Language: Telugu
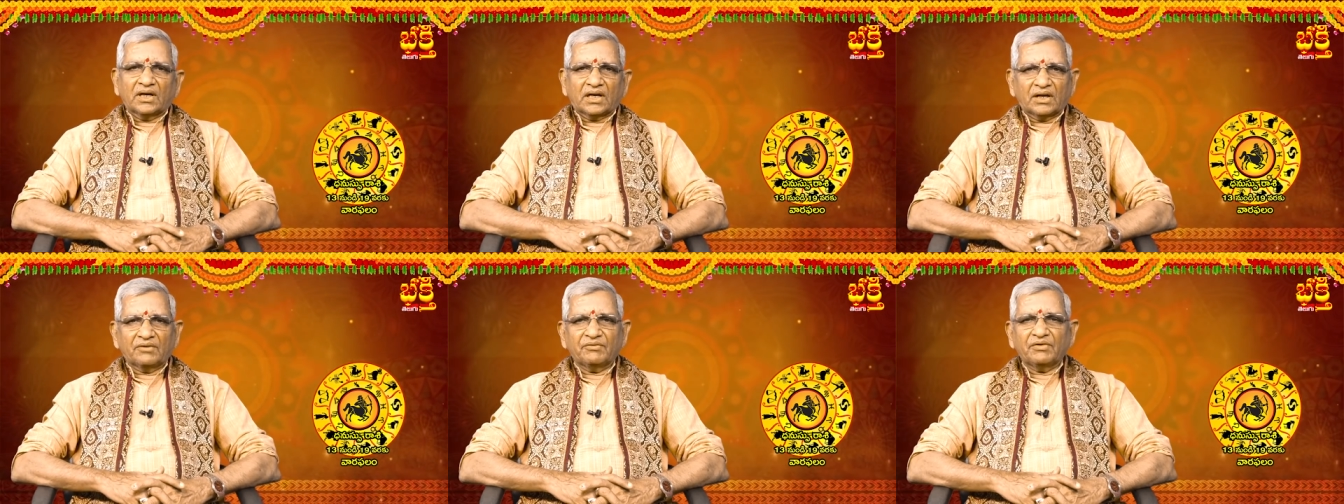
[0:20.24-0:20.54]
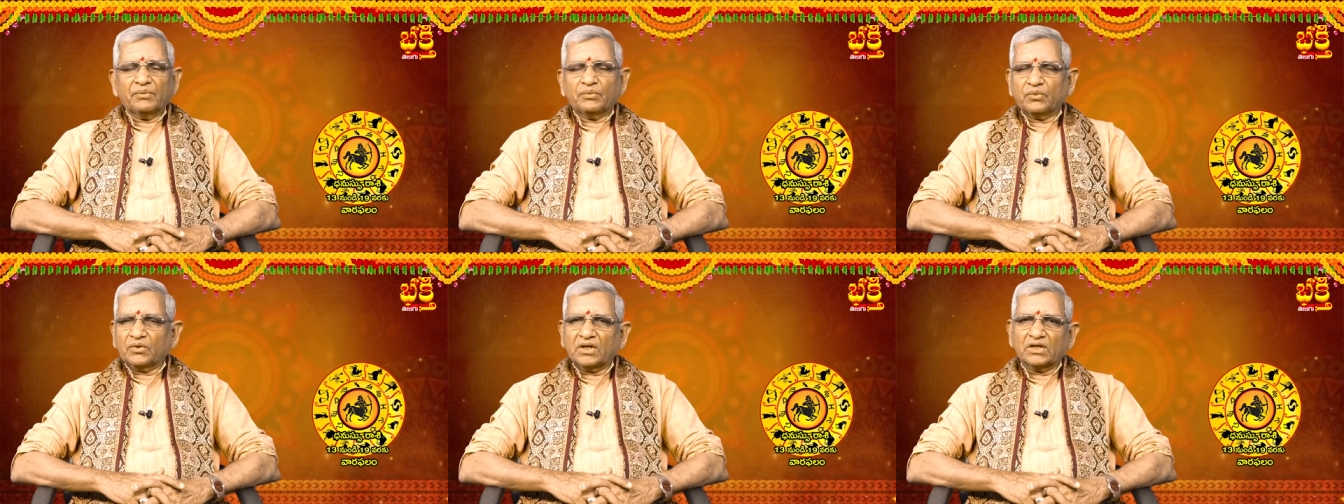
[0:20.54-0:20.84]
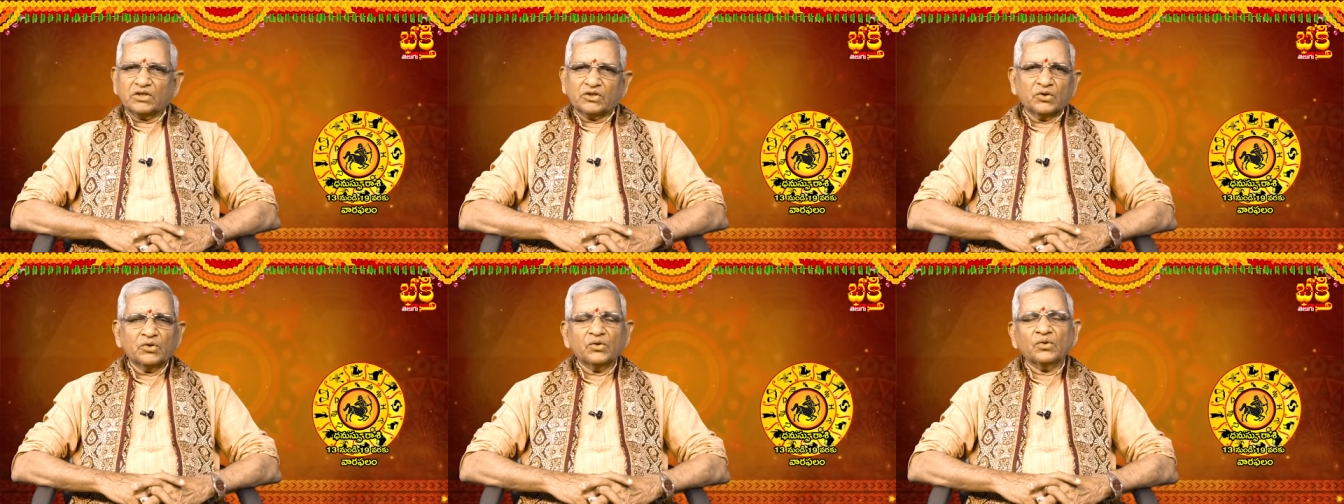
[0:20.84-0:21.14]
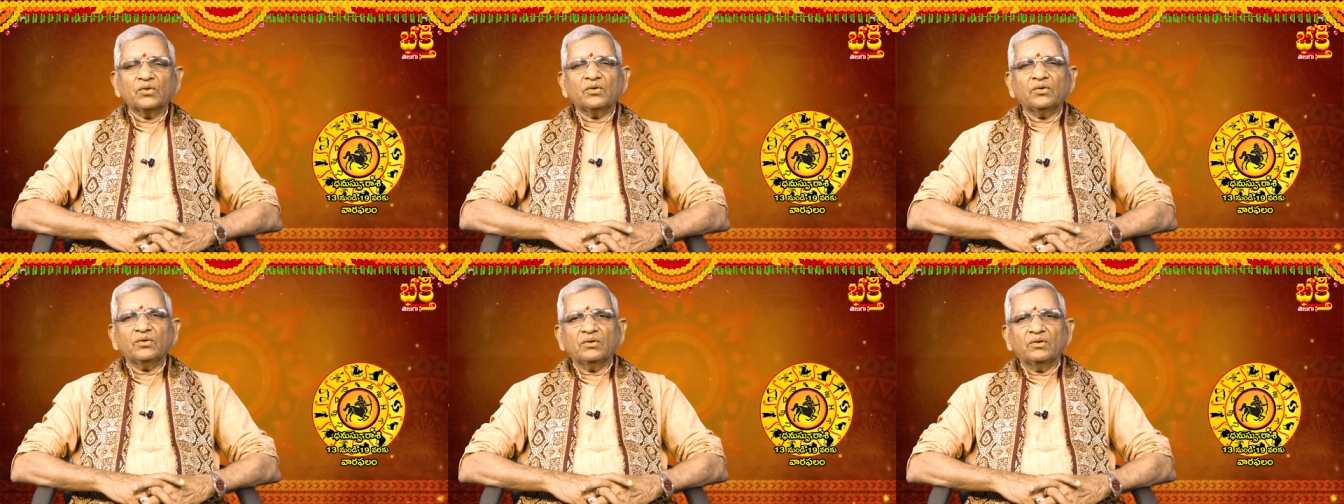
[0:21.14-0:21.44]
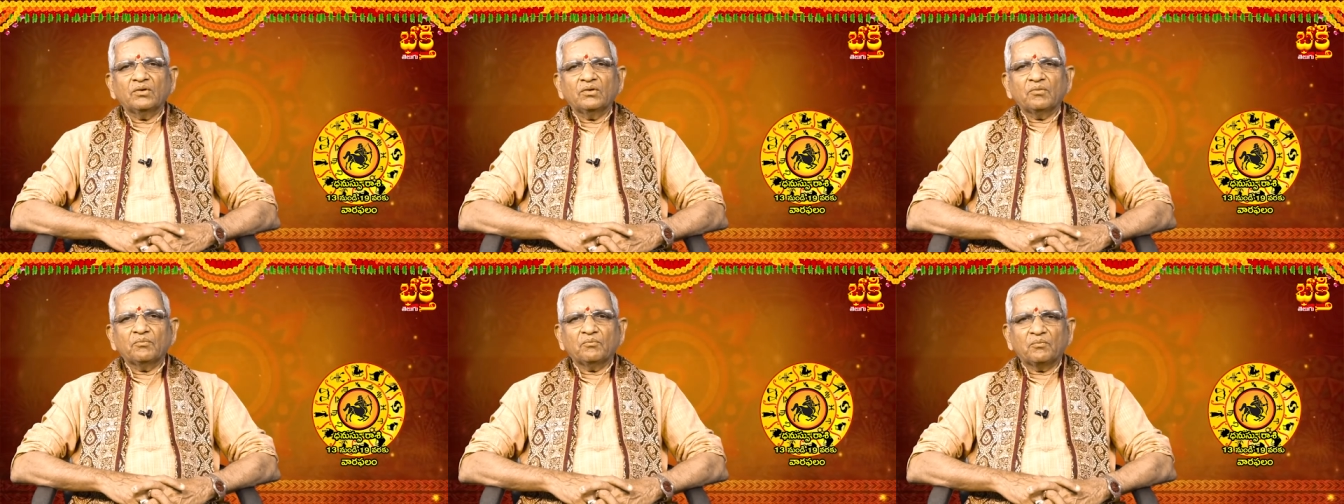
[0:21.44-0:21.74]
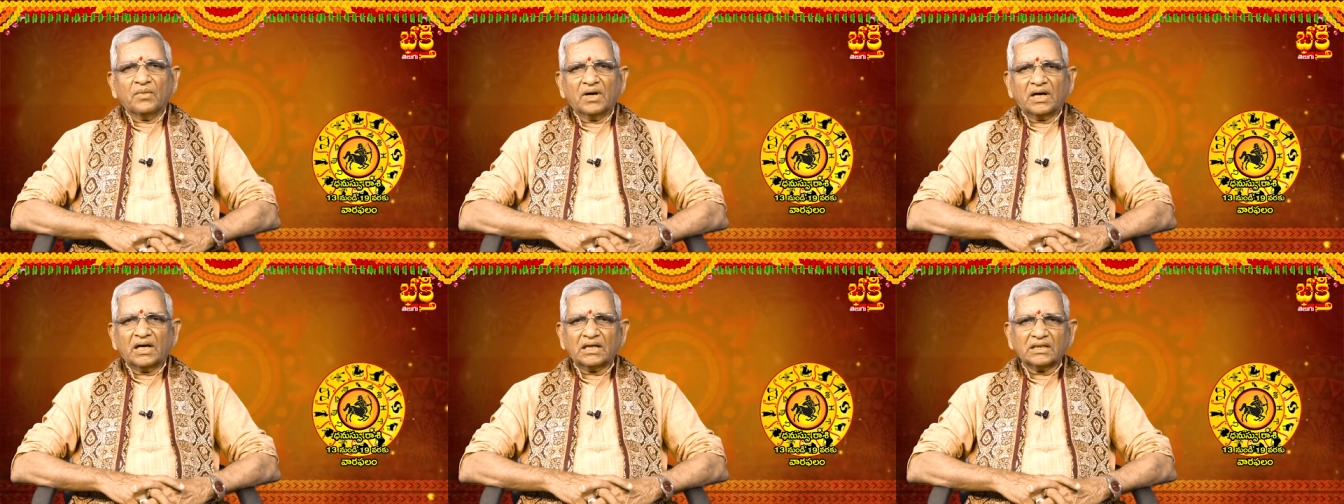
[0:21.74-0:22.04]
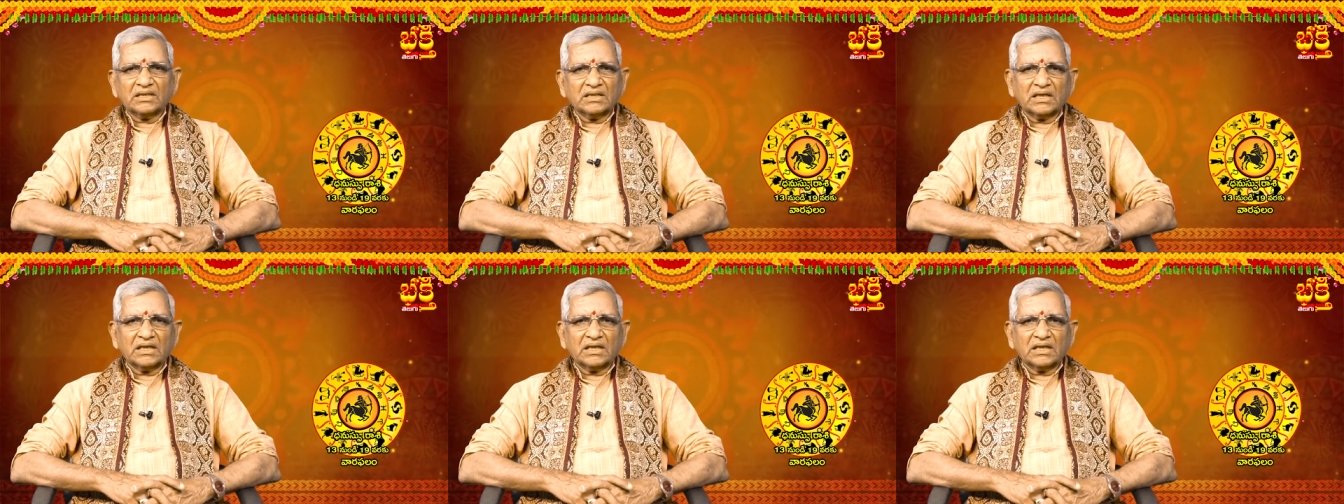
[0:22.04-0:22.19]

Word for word: రవి బుధ శనులు మకర